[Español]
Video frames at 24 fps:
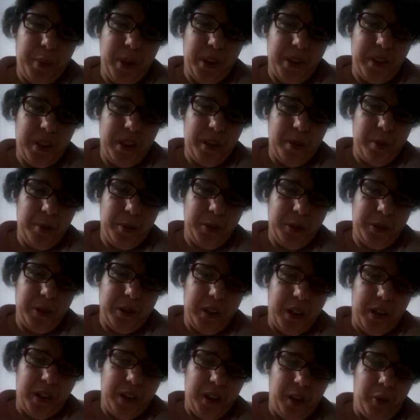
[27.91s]
ha pasado
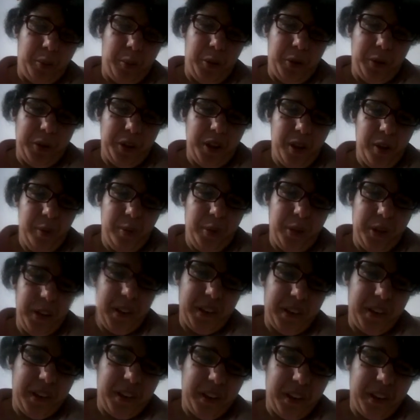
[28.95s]
mucho la liga Pokémon